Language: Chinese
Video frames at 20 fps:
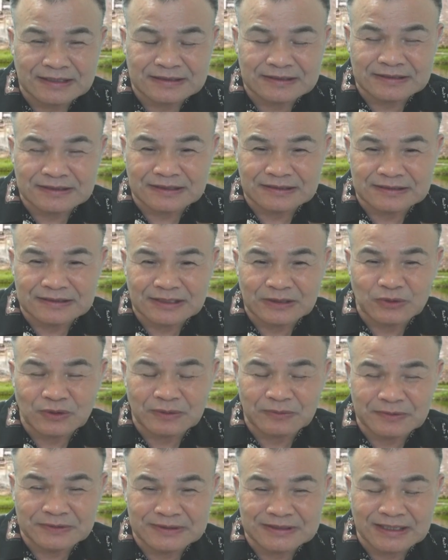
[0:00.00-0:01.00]
写这一段
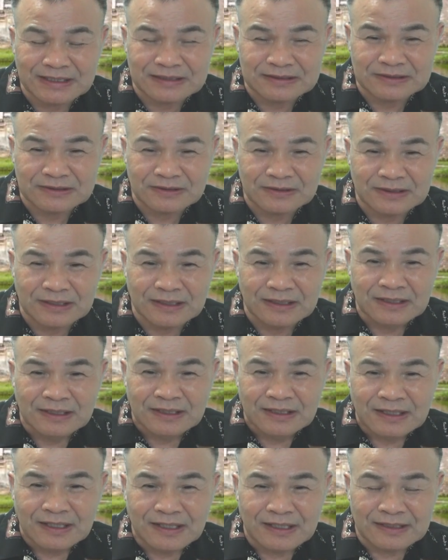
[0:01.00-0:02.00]
文章的时候呢，
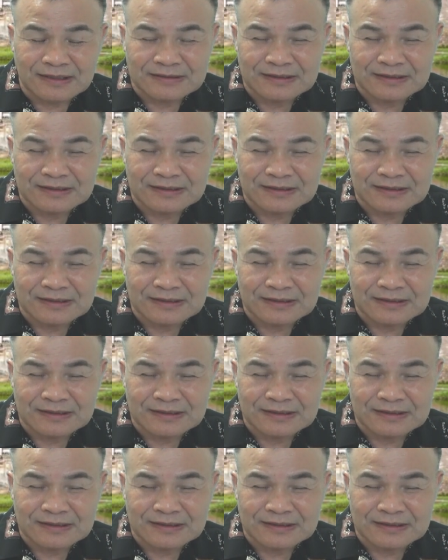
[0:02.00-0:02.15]
啊，